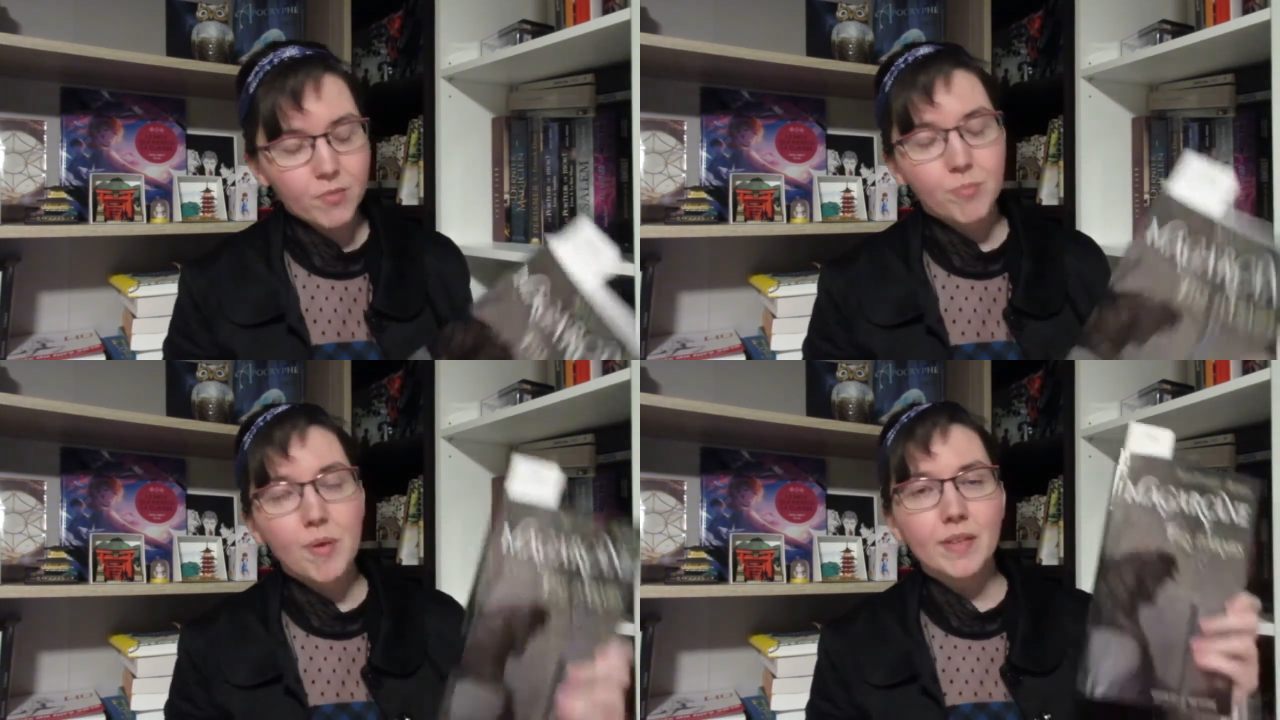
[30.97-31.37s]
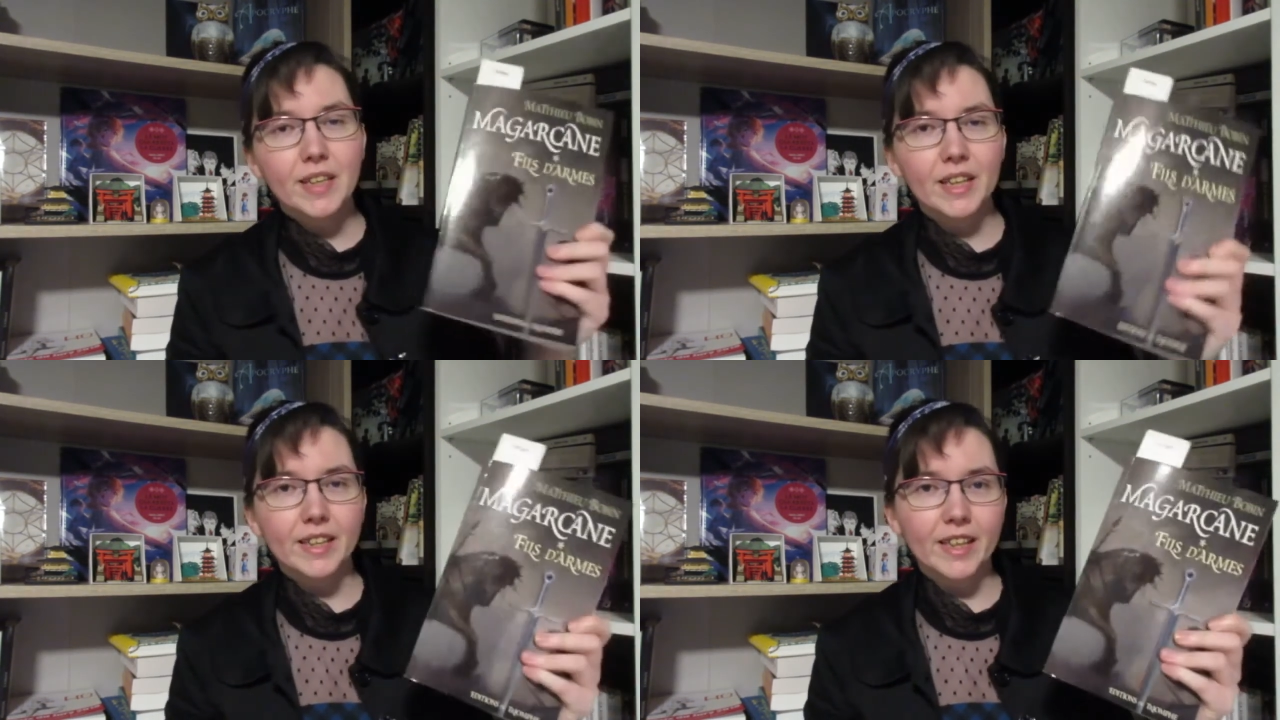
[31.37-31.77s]

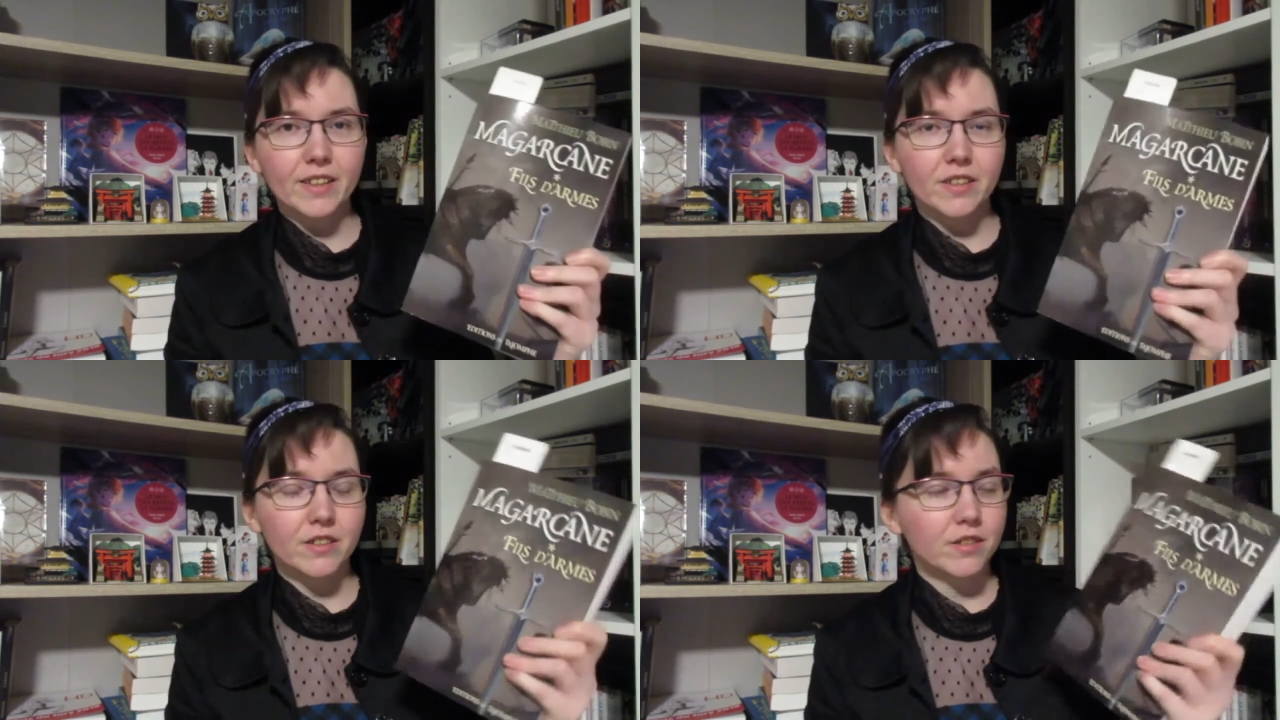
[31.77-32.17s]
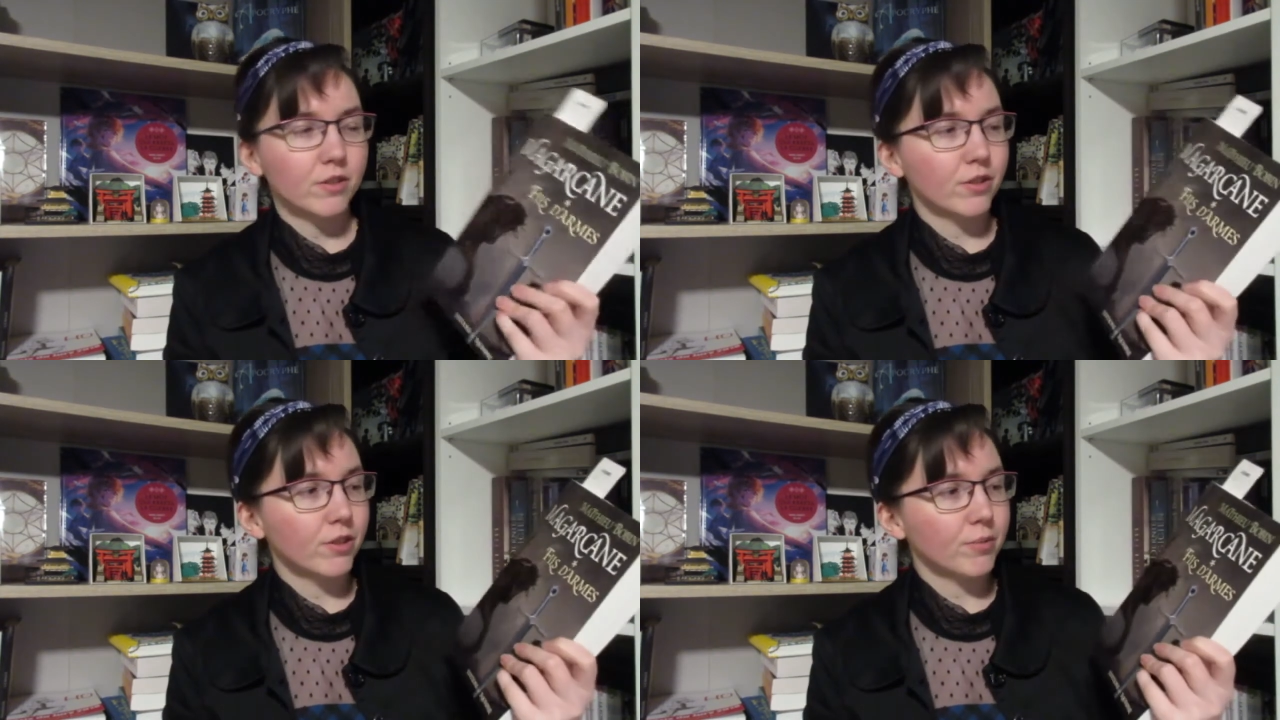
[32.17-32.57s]
Magarken, euh,
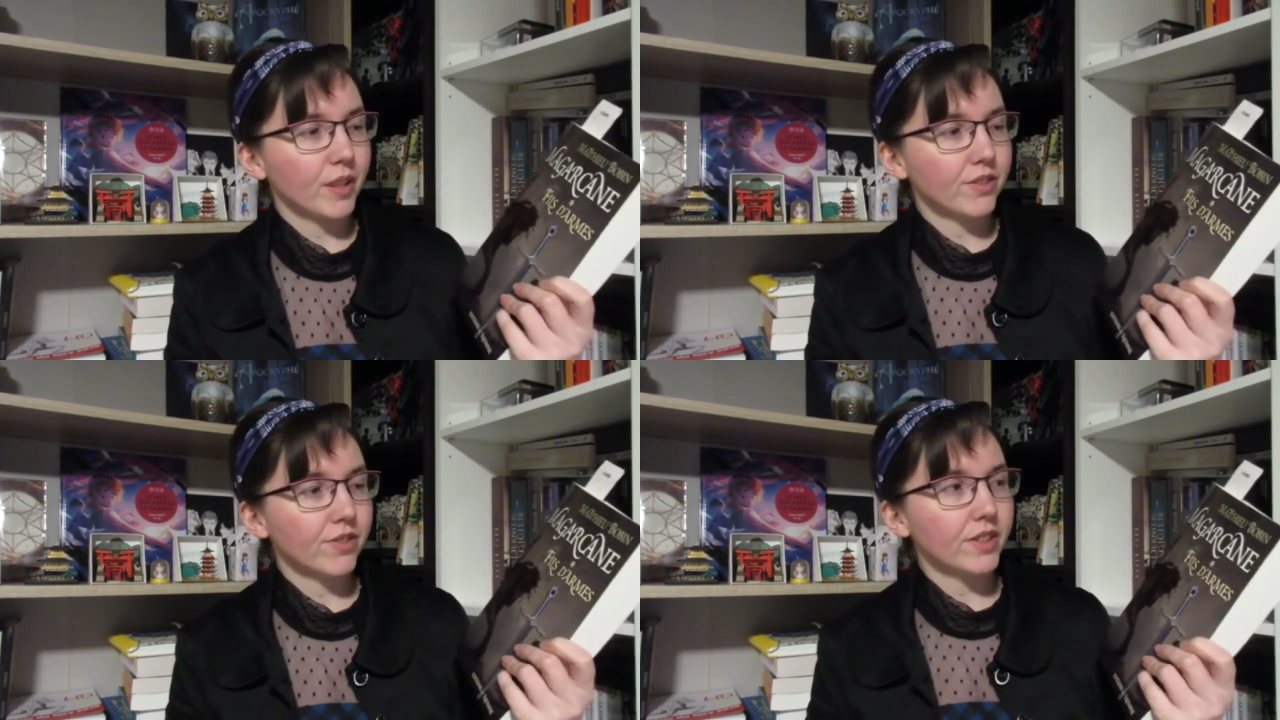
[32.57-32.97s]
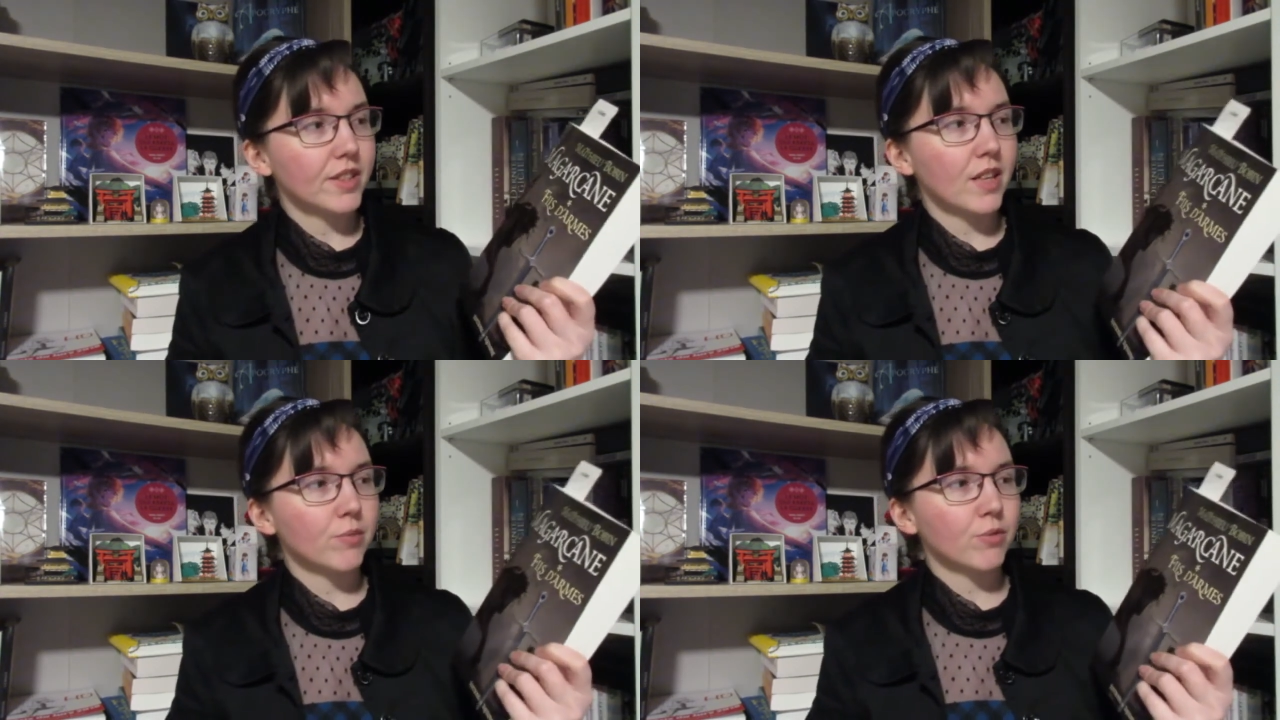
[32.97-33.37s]
le tome 1, Fils
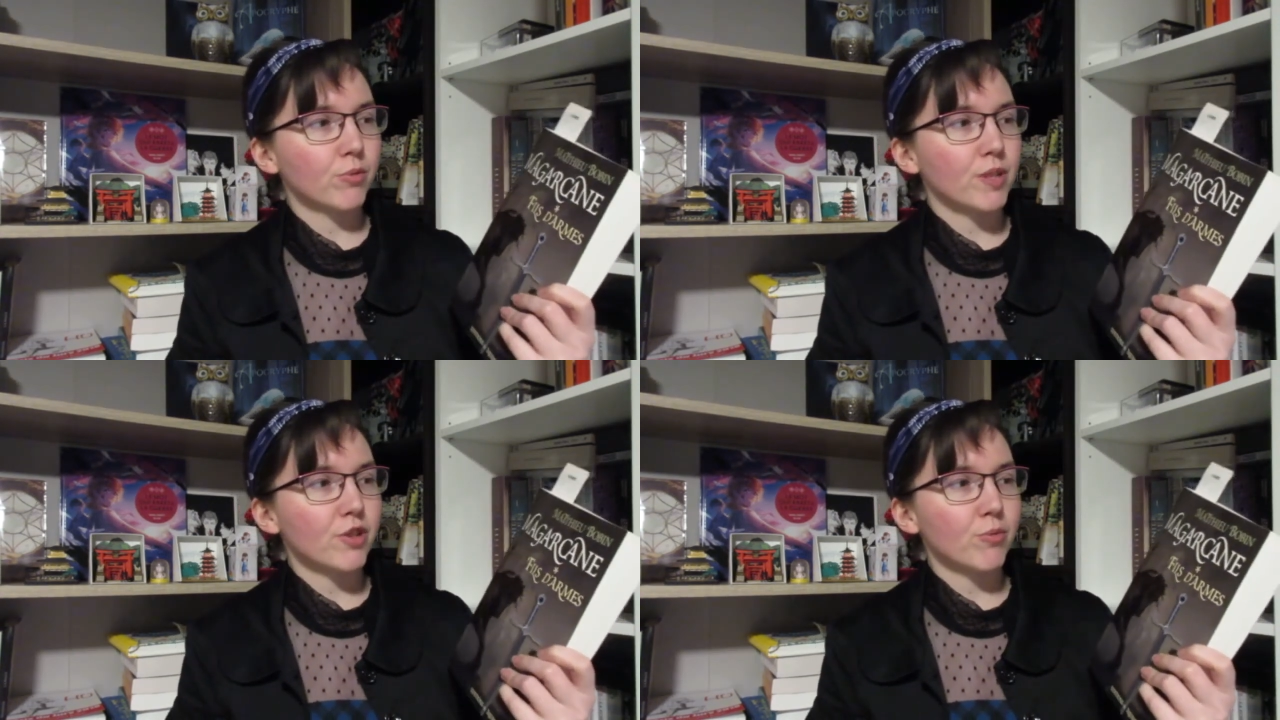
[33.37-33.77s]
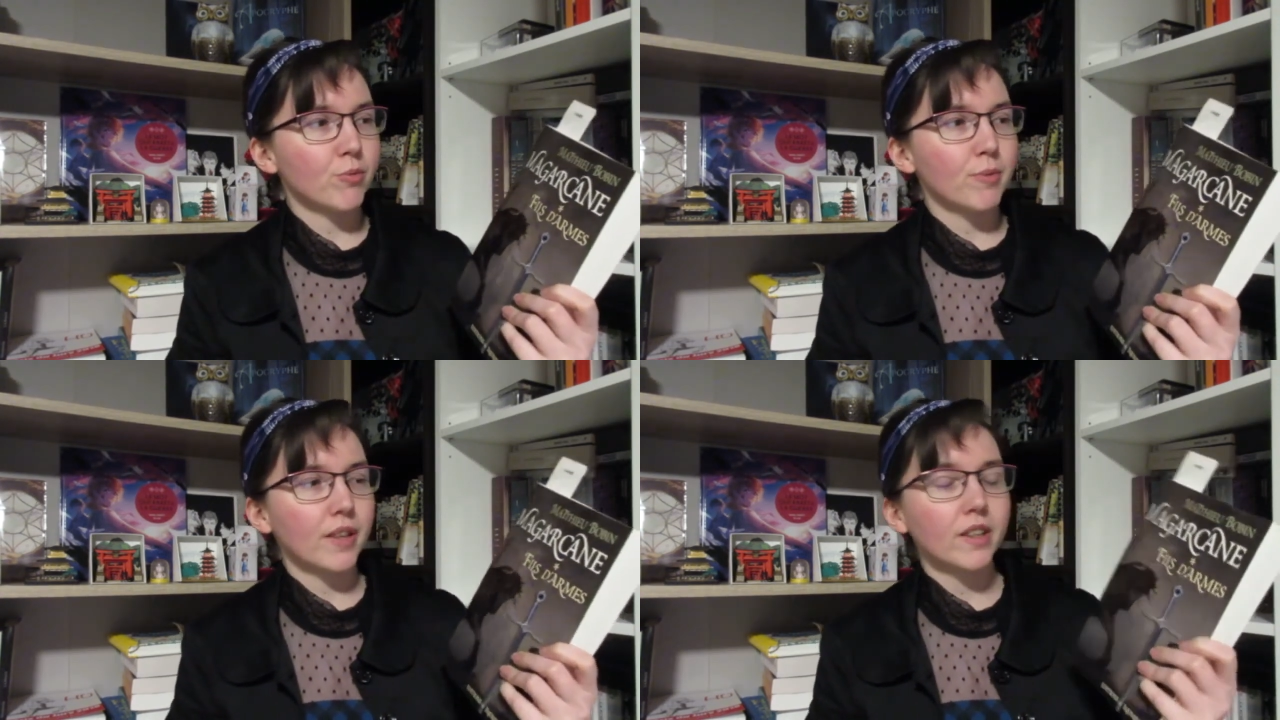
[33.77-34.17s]
d'armes de Mathieu
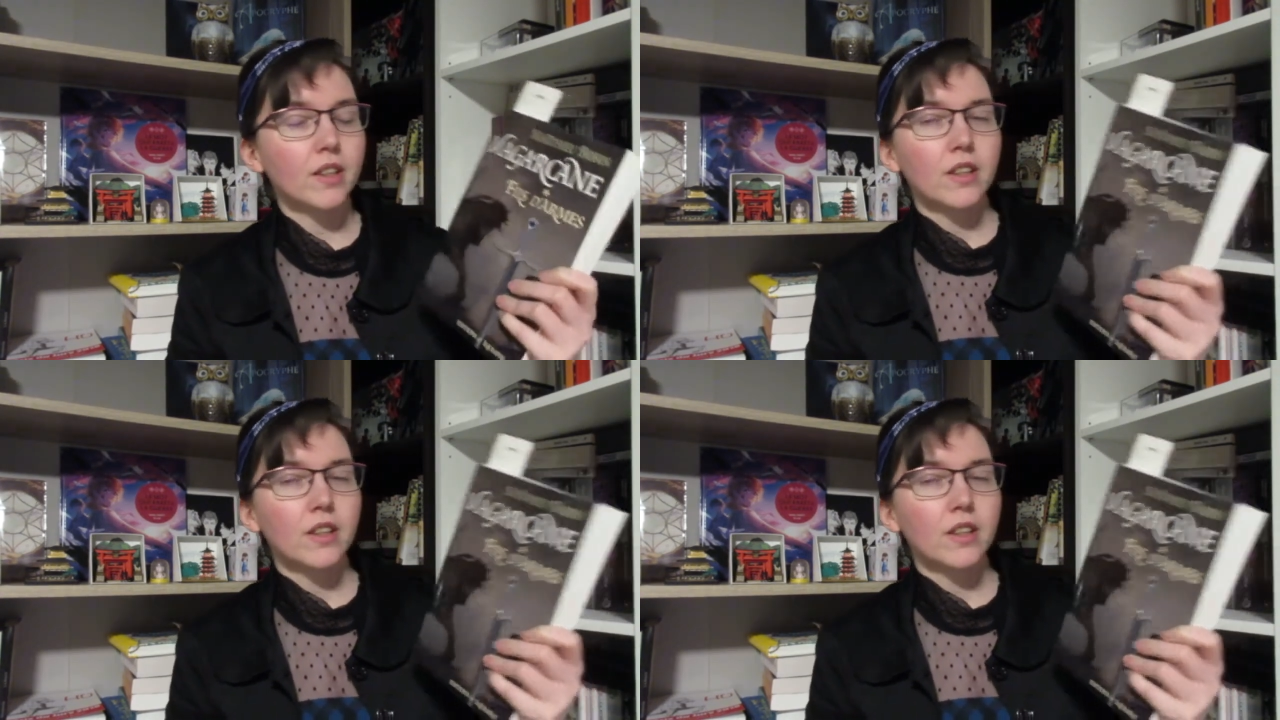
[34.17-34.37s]
Bobin.